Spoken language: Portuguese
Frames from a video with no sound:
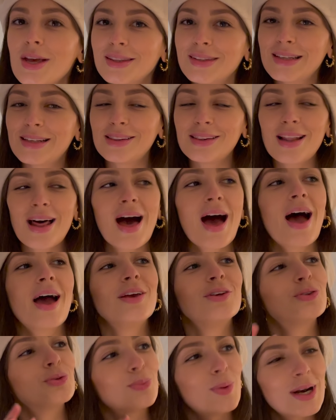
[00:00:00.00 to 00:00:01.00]
de ir lá
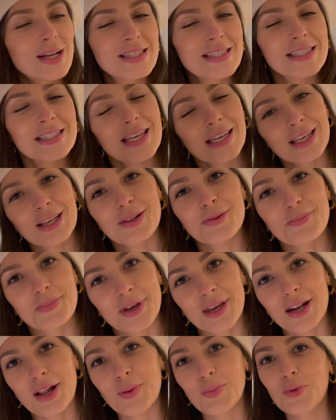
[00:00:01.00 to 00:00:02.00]
e tomar assim aquele
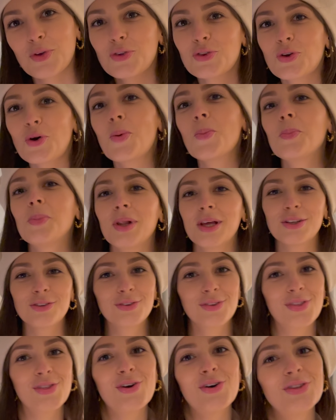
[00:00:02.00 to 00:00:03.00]
pequeno almoço
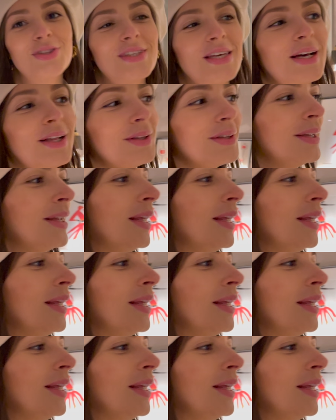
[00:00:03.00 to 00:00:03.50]
completo do hotel.